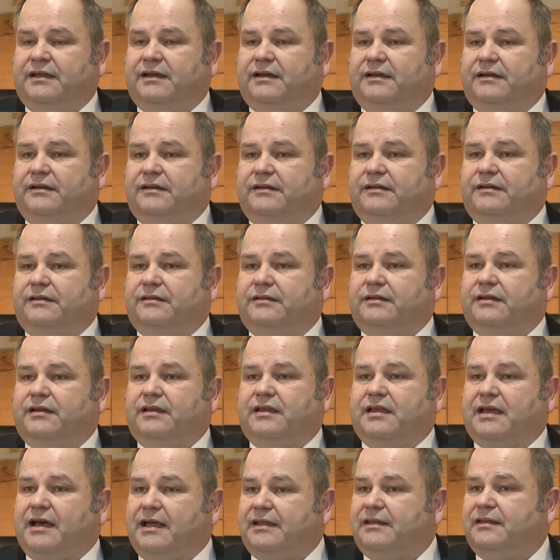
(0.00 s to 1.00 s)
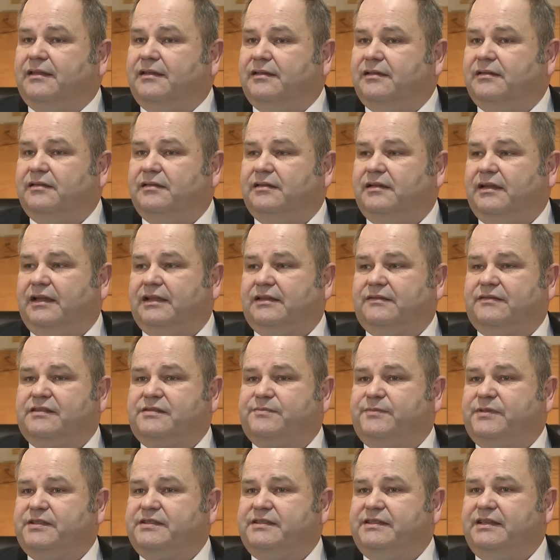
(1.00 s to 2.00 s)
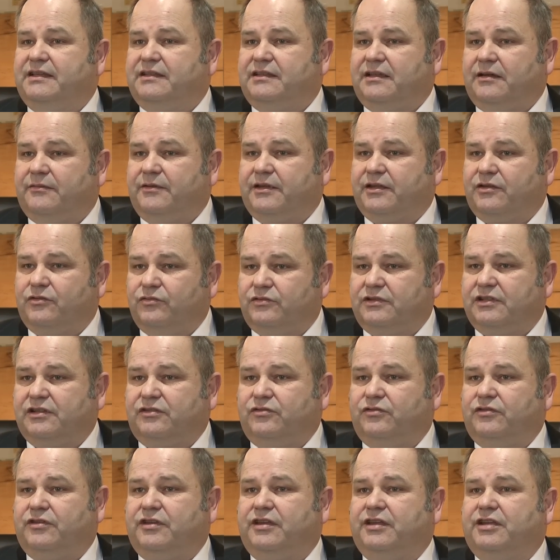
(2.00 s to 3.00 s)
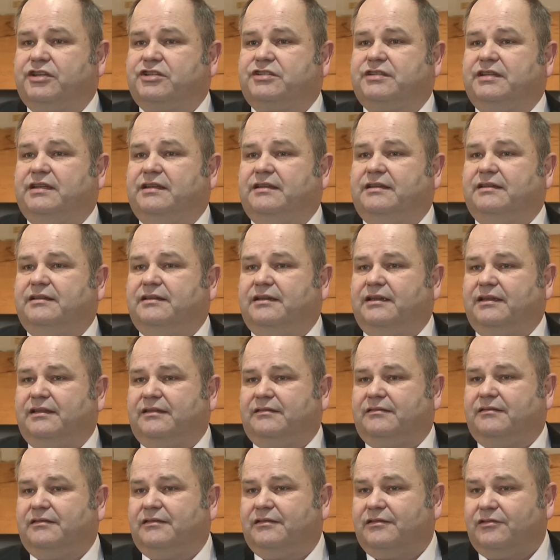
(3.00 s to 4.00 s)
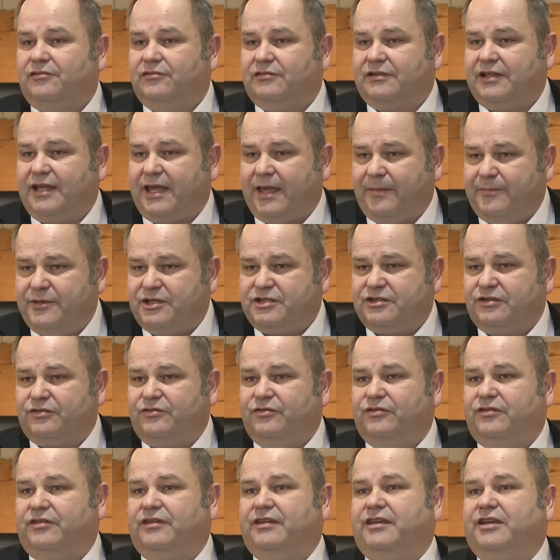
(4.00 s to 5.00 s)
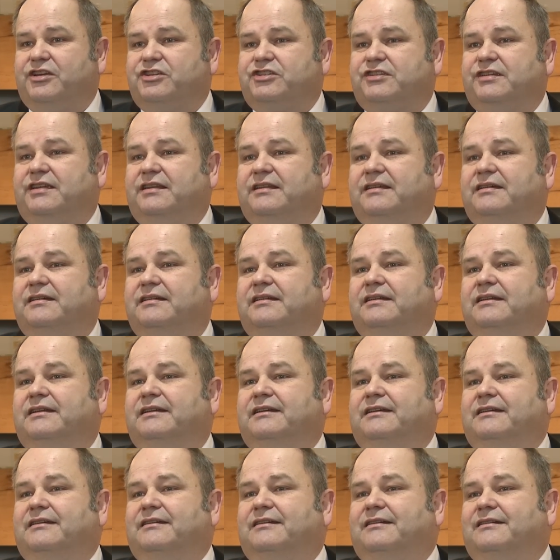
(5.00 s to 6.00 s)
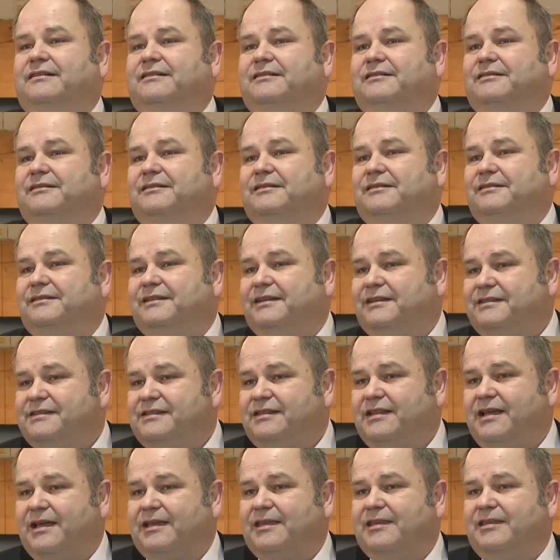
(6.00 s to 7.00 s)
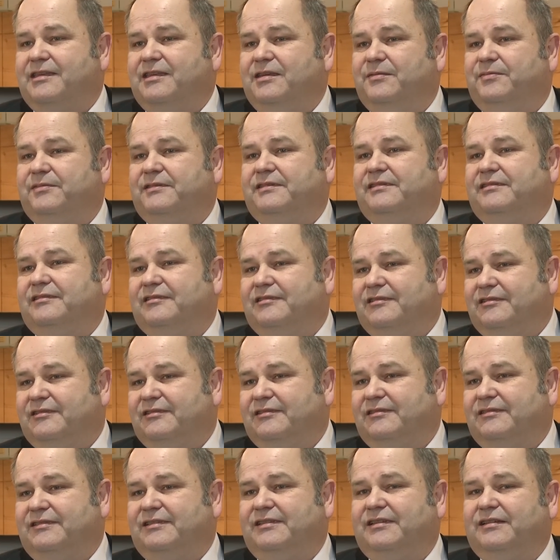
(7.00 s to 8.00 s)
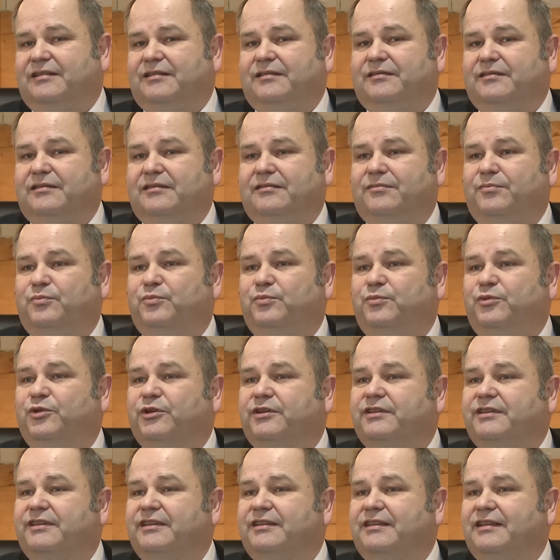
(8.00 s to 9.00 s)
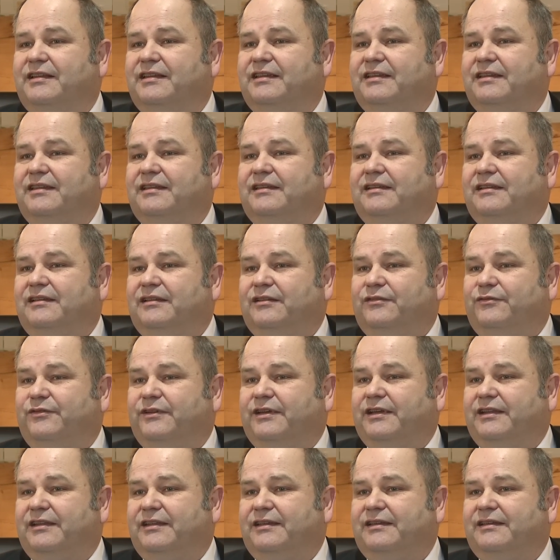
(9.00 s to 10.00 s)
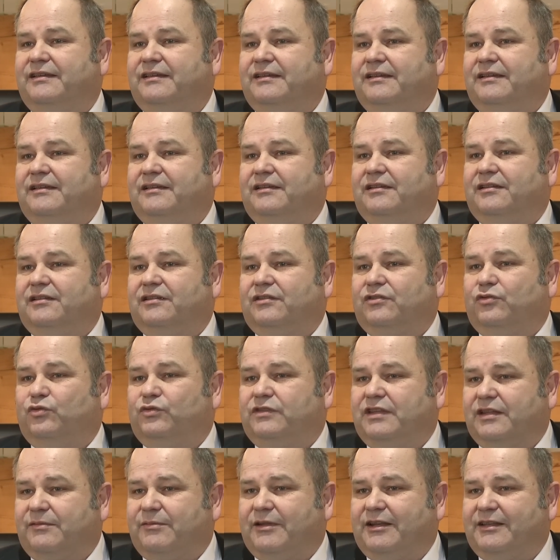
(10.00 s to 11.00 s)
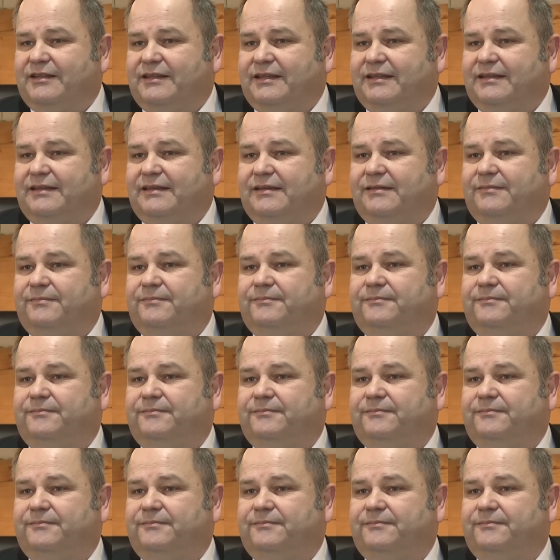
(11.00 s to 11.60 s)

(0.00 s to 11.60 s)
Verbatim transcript: äh, kann etwas passieren, aber ein guter Küchenhersteller, ein guter heimischer Küchenhersteller, äh, den es lange gibt, äh, der bürgt natürlich für eine gute Qualität.